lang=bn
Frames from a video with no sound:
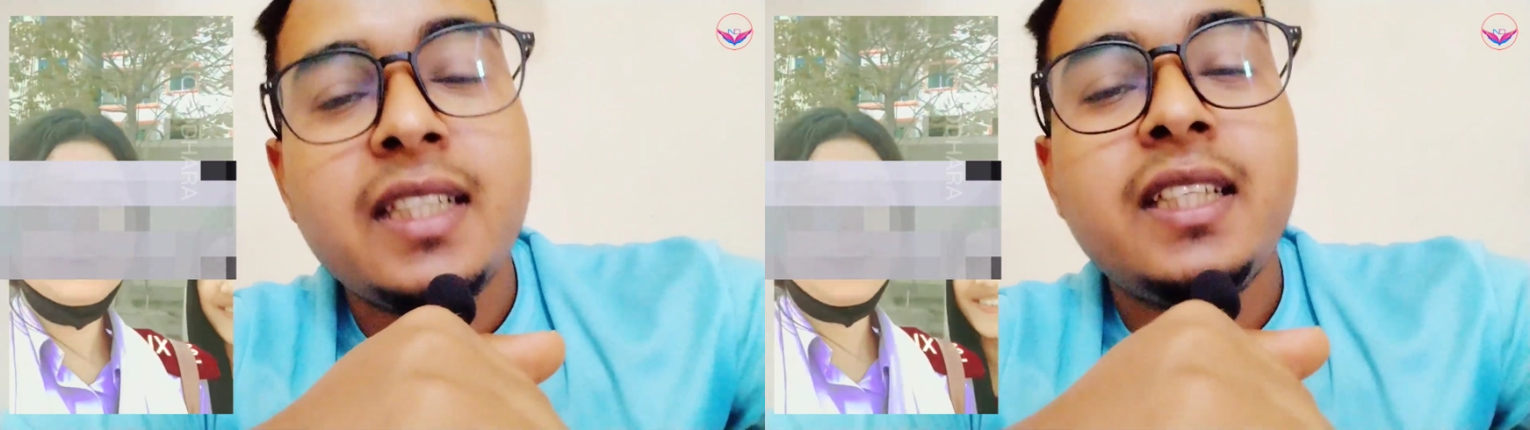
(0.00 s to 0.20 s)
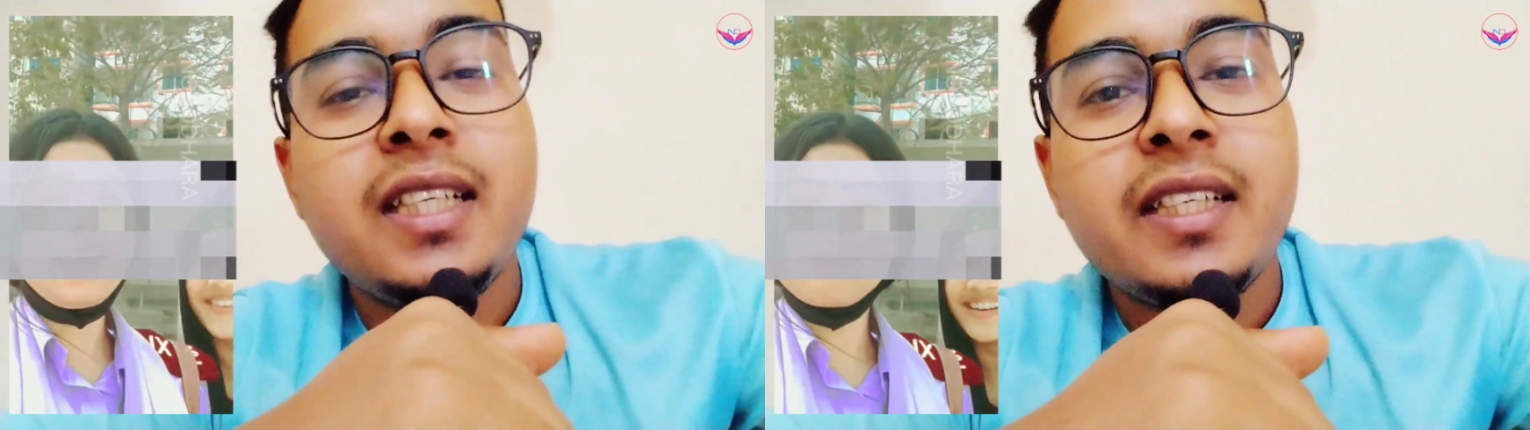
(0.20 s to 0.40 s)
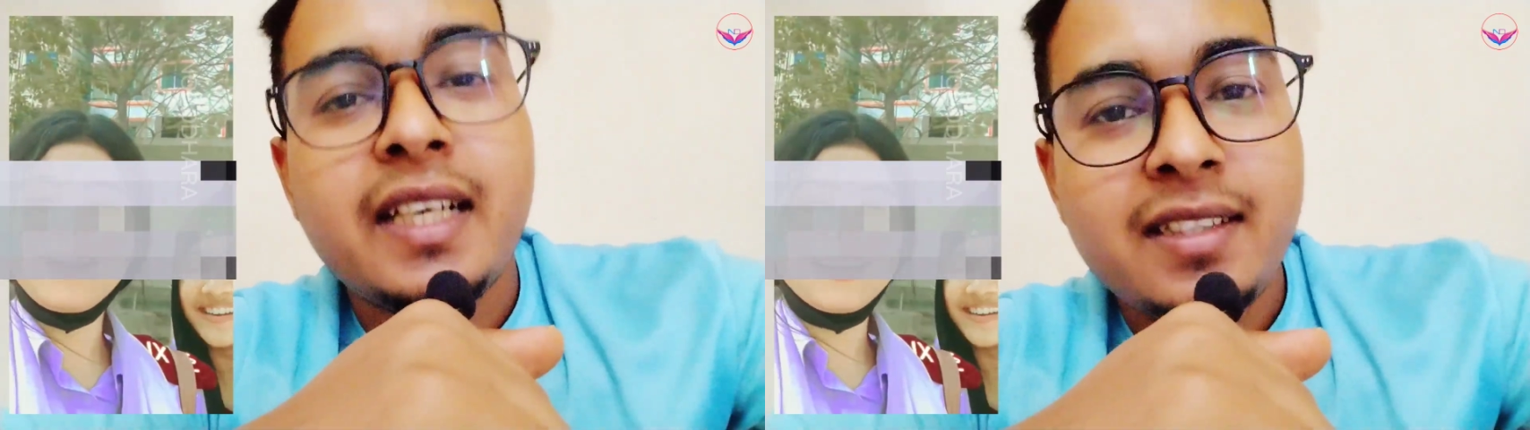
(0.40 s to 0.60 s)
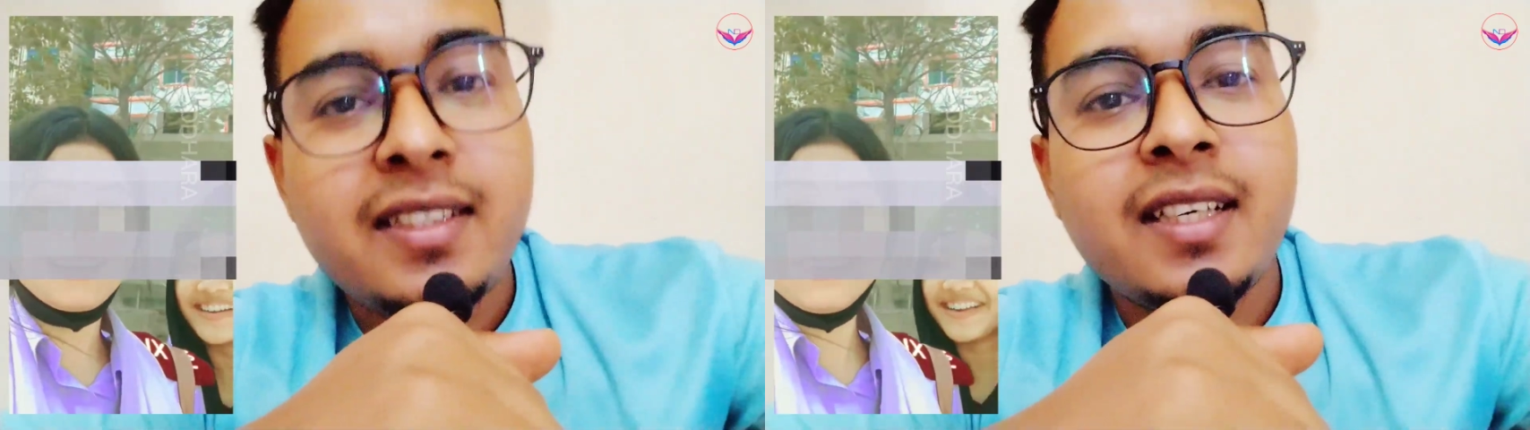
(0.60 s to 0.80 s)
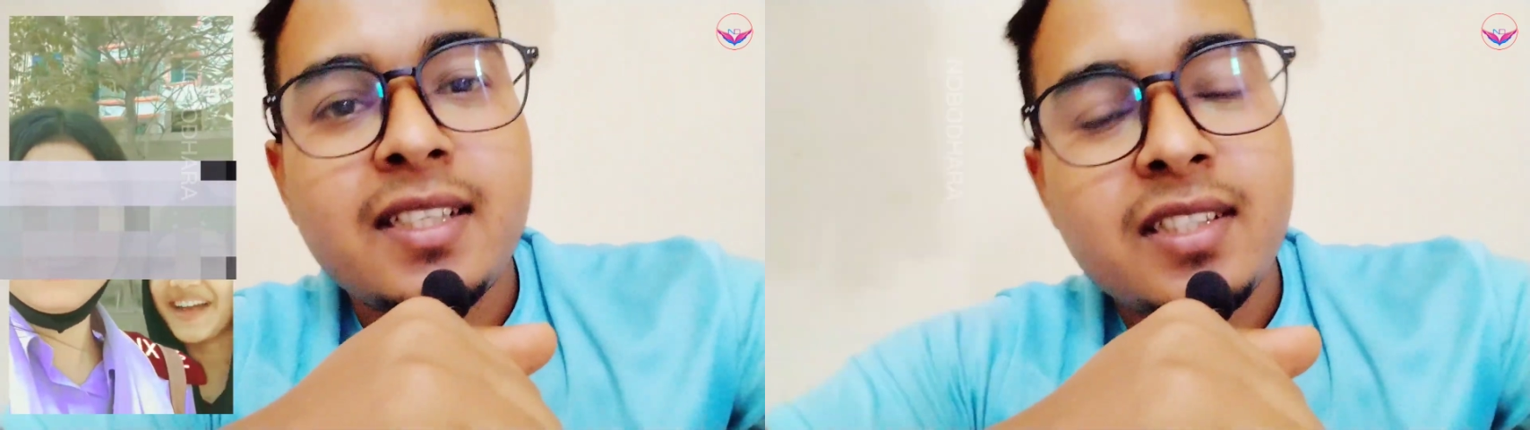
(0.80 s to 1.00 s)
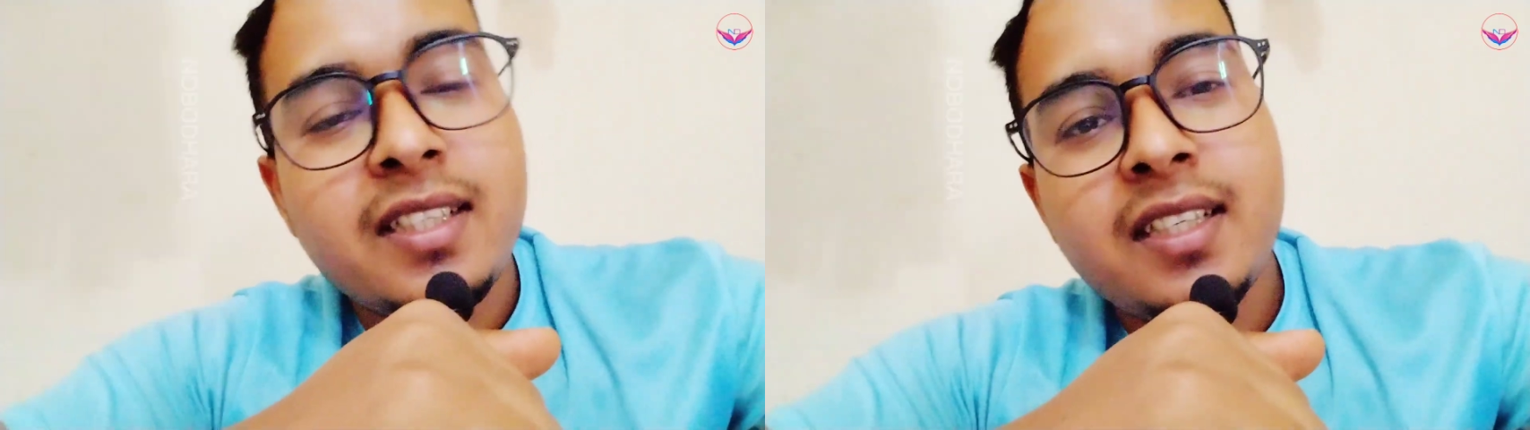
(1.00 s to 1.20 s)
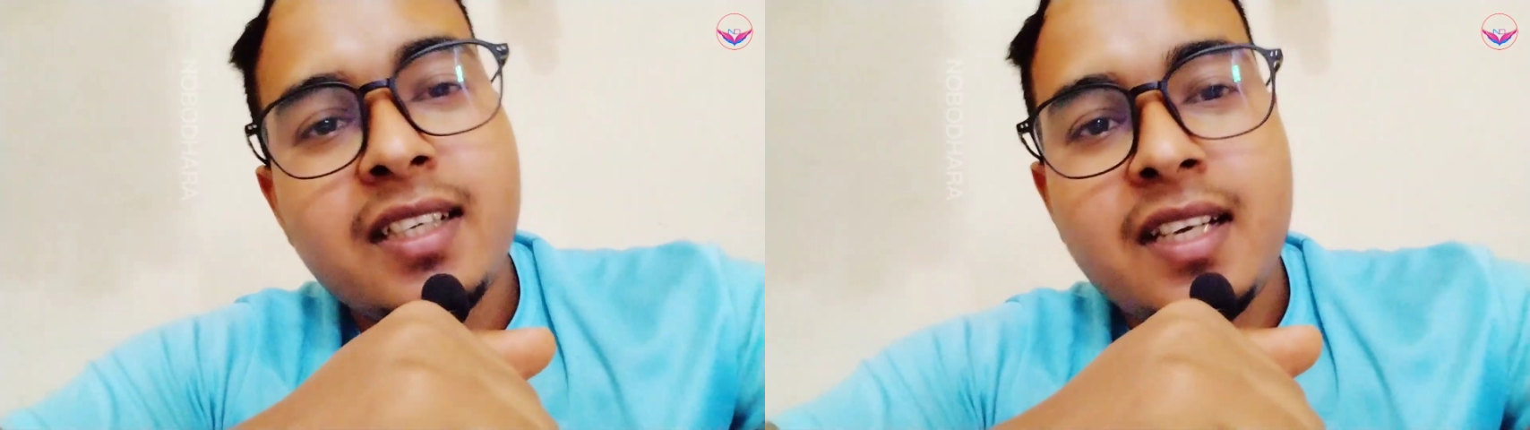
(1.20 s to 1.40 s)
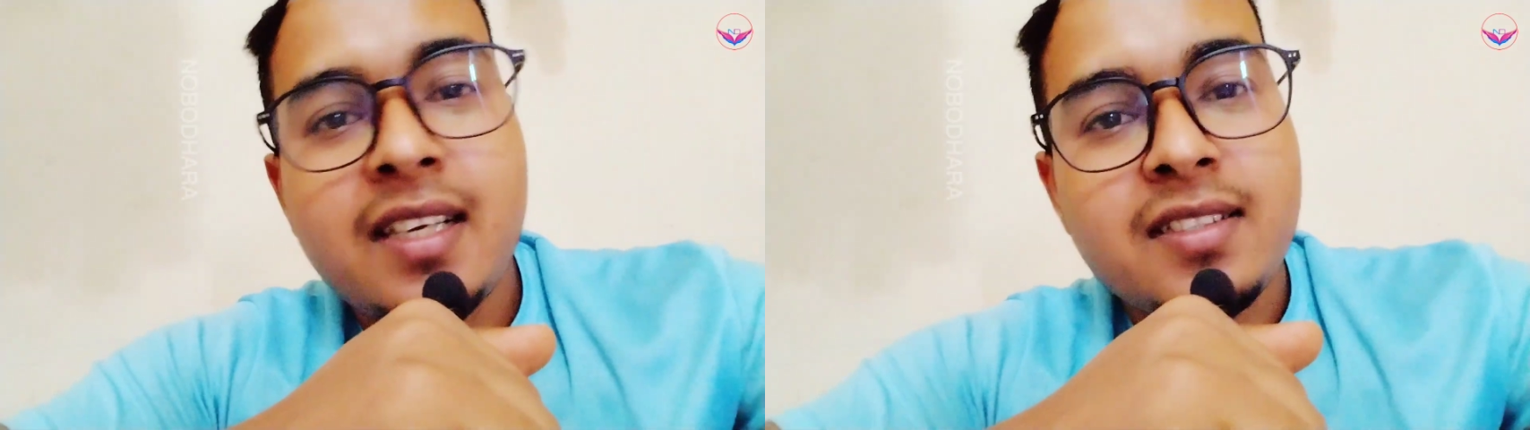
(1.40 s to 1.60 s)
এদের গার্জেন আছে
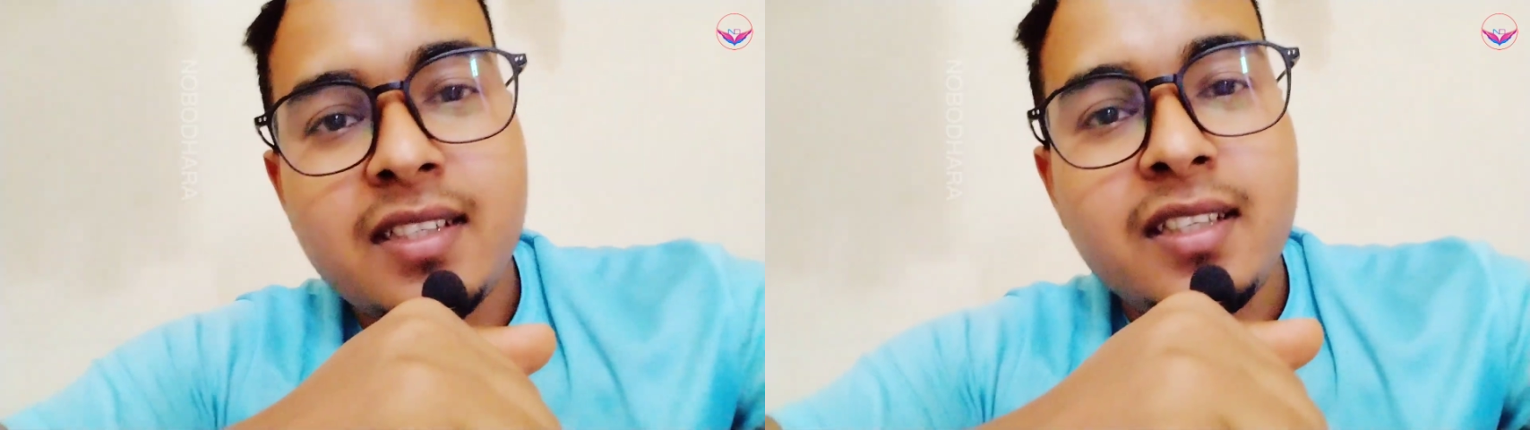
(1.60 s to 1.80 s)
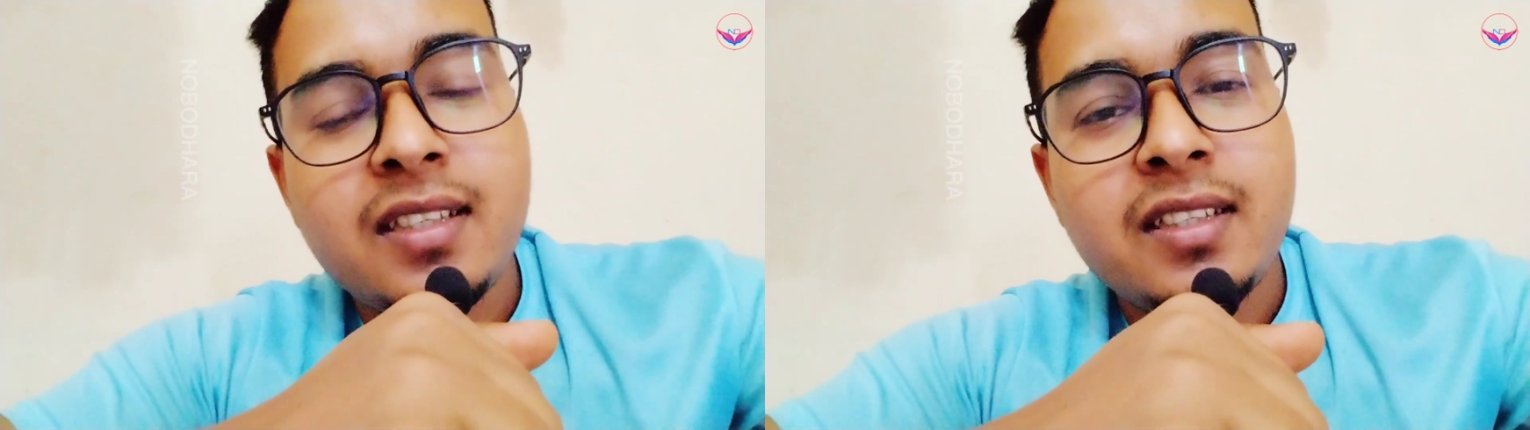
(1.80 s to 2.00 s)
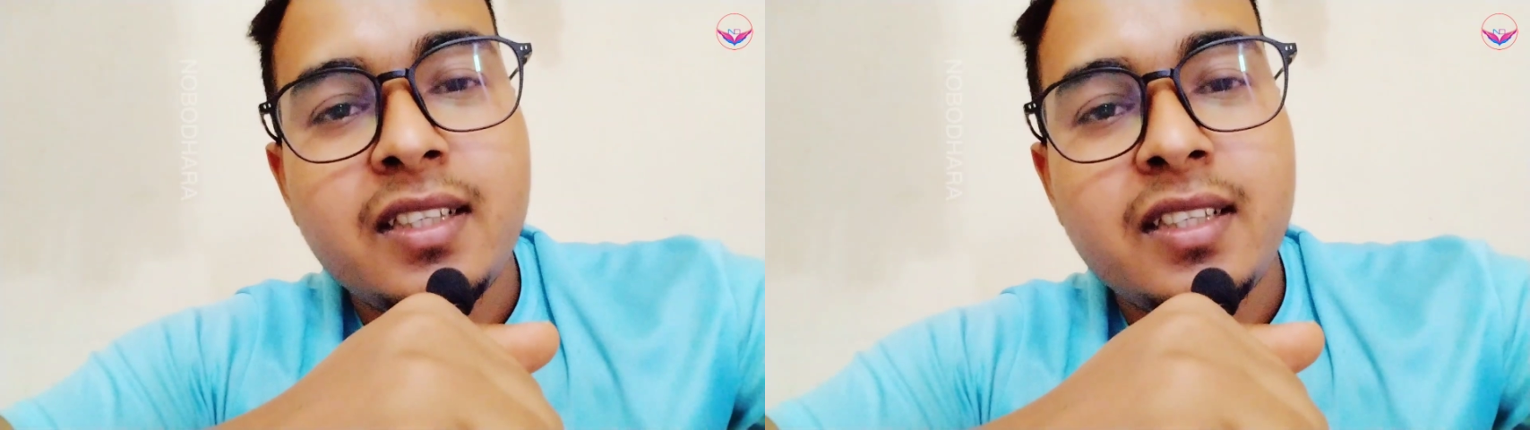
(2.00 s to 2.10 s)
কিনা না আছে